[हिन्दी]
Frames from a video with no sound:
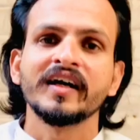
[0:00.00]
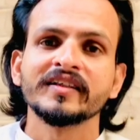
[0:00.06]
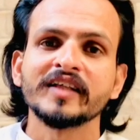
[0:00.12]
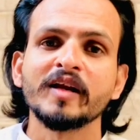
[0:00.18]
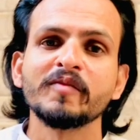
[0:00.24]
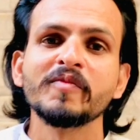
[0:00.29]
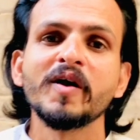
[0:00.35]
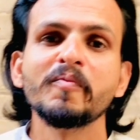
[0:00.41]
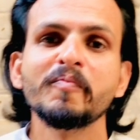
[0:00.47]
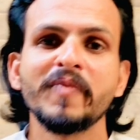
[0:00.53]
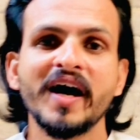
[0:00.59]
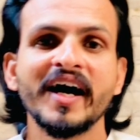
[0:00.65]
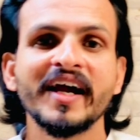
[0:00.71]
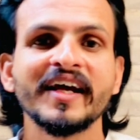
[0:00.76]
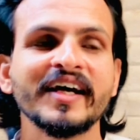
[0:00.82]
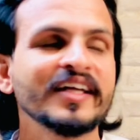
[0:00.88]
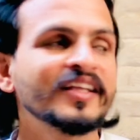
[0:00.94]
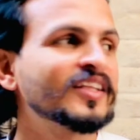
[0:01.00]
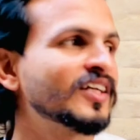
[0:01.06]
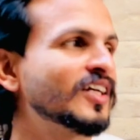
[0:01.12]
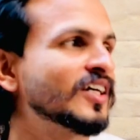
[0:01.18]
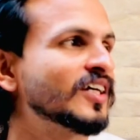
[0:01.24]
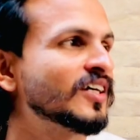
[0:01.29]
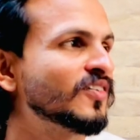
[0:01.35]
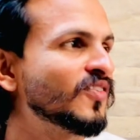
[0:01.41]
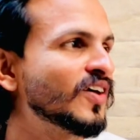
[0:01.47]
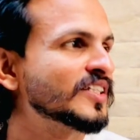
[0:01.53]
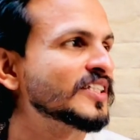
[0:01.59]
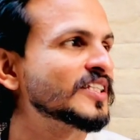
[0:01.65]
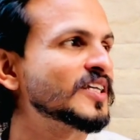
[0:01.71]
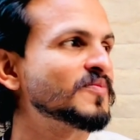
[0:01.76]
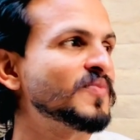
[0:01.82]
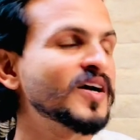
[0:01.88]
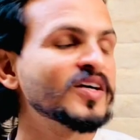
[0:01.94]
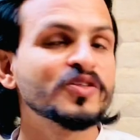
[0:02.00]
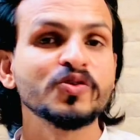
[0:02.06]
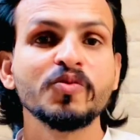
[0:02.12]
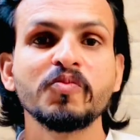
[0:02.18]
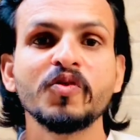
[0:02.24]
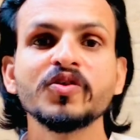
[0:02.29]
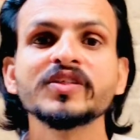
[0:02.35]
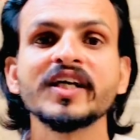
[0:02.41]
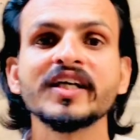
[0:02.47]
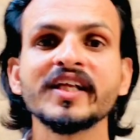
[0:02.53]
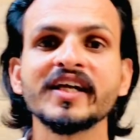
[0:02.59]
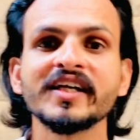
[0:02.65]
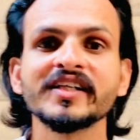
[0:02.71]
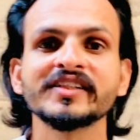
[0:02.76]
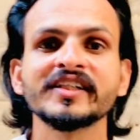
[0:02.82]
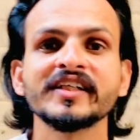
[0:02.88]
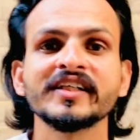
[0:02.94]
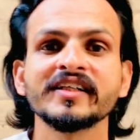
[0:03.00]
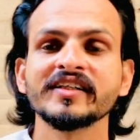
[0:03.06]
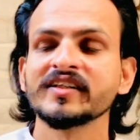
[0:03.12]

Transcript: असल में हम बाहर गए थे वाजिद के पास तो बहुत ज़्यादा रश है